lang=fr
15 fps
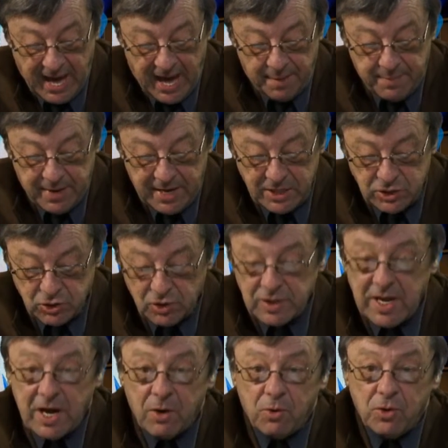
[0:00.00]
Après, sur
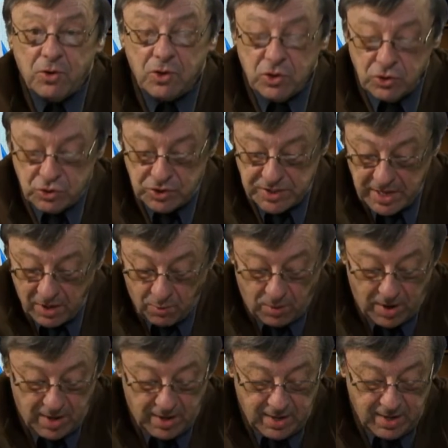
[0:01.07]
la route du
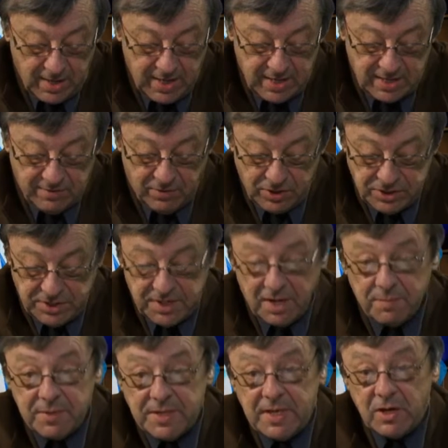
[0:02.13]
terroir, qui va se
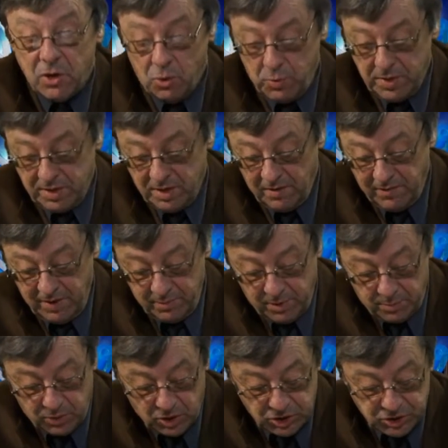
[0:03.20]
terminer le 8 novembre
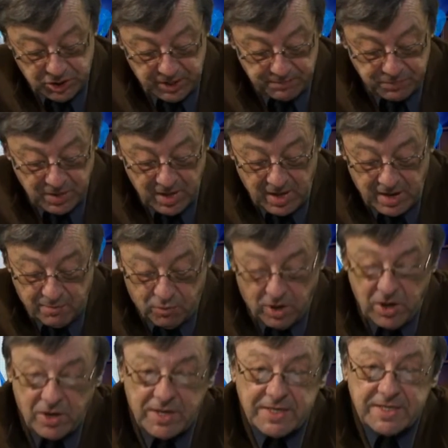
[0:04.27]
prochain,
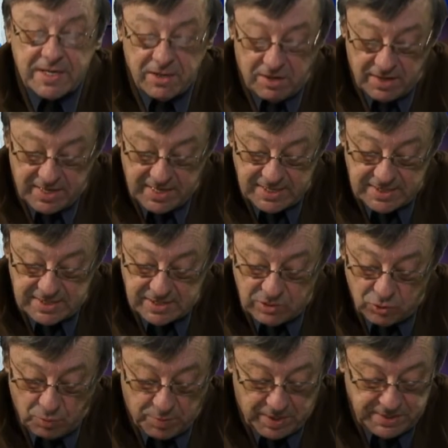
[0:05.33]
voilà que cet orchestre
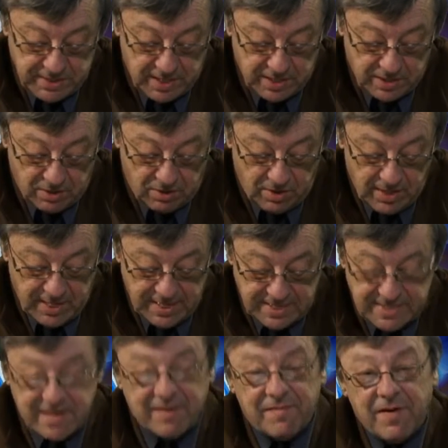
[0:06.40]
nous présentera
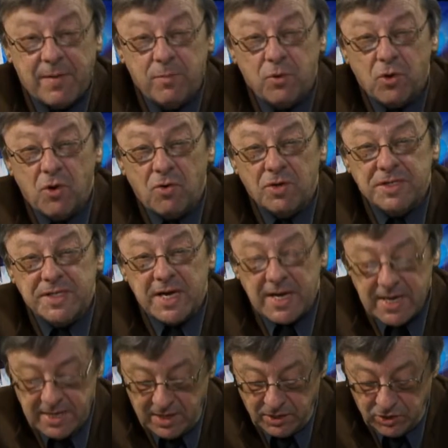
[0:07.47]
ses fameux
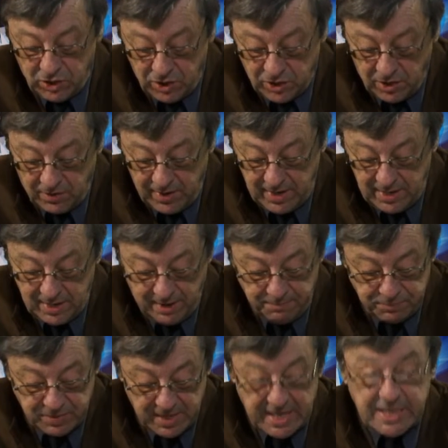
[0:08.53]
concerts de Noël
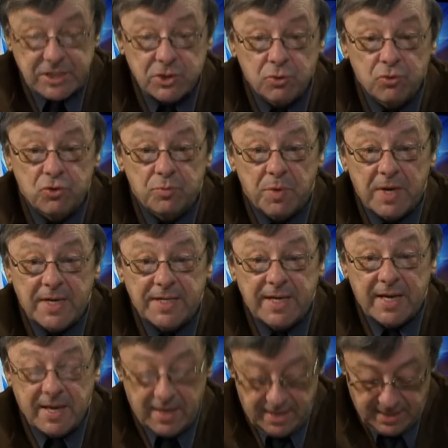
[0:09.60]
et ceux du printemps.